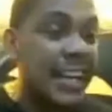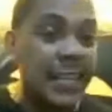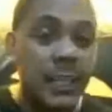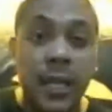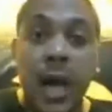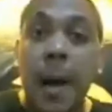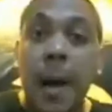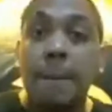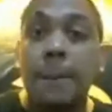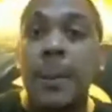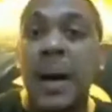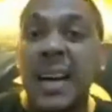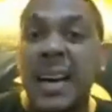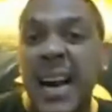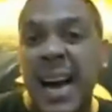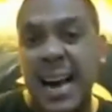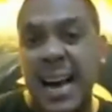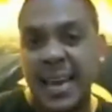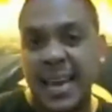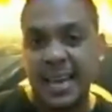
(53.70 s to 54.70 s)
kain,
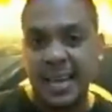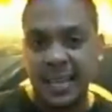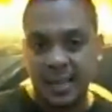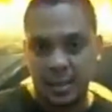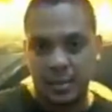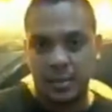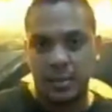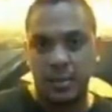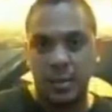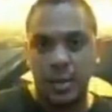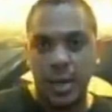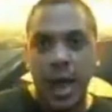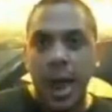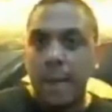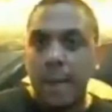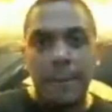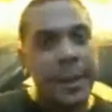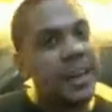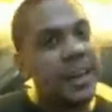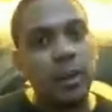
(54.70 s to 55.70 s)
pagkain.
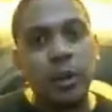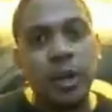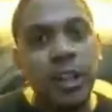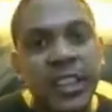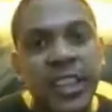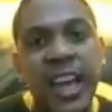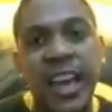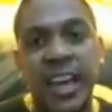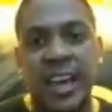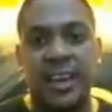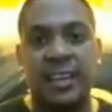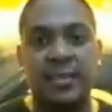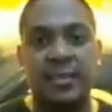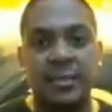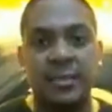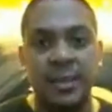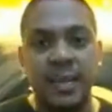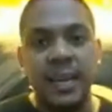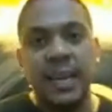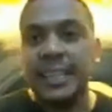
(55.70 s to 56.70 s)
Pero
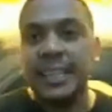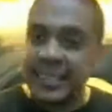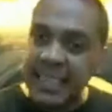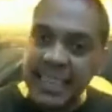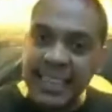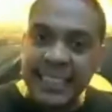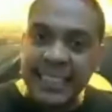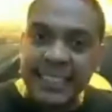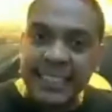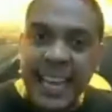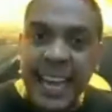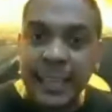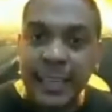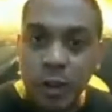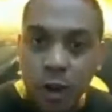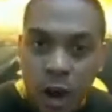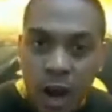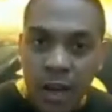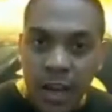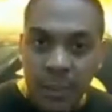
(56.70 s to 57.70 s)
hindi.
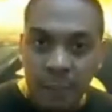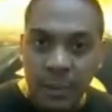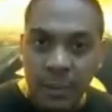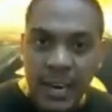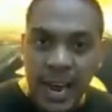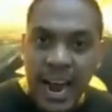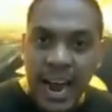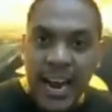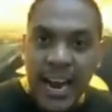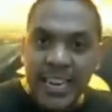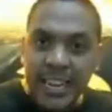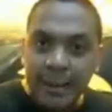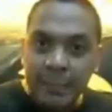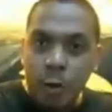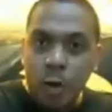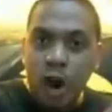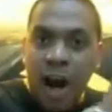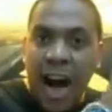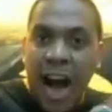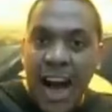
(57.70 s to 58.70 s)
Tarantado kang
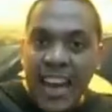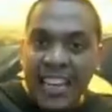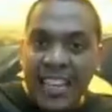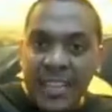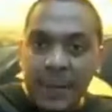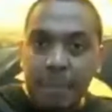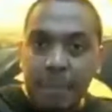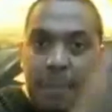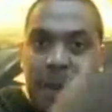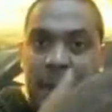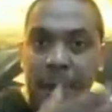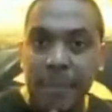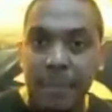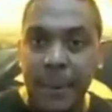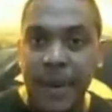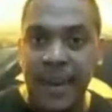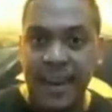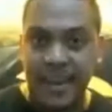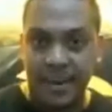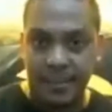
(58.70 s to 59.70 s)
ipinangalan mo
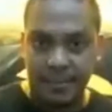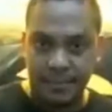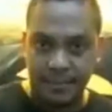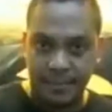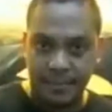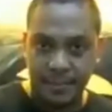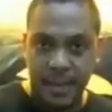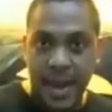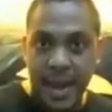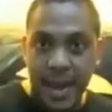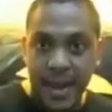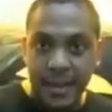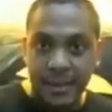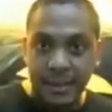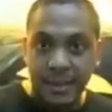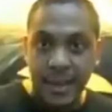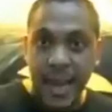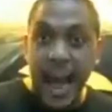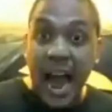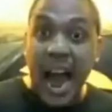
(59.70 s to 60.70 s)
kain pepe.
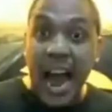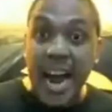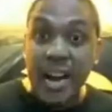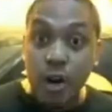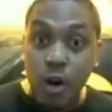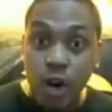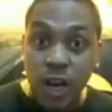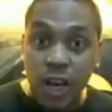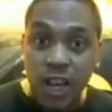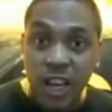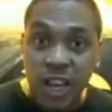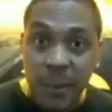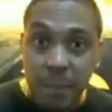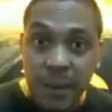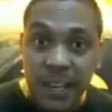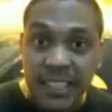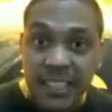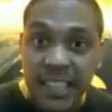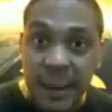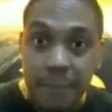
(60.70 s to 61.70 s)
Ha?
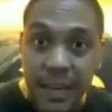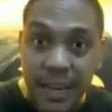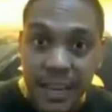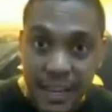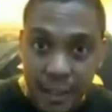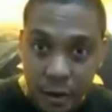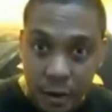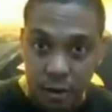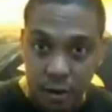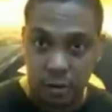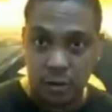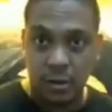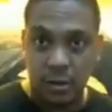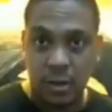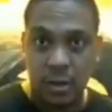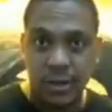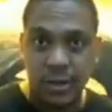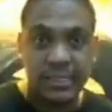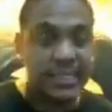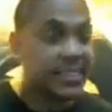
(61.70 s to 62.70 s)
Anong ibig
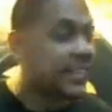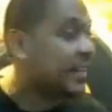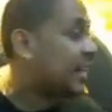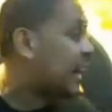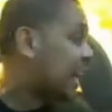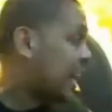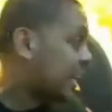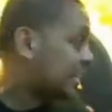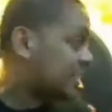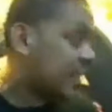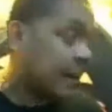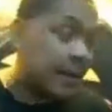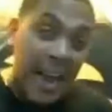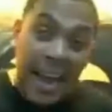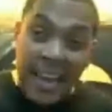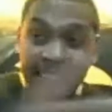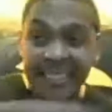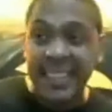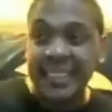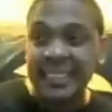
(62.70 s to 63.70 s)
sabihin nun? Sa
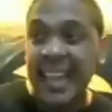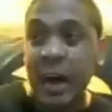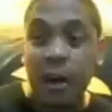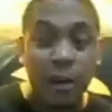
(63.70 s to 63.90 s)
lahat, sa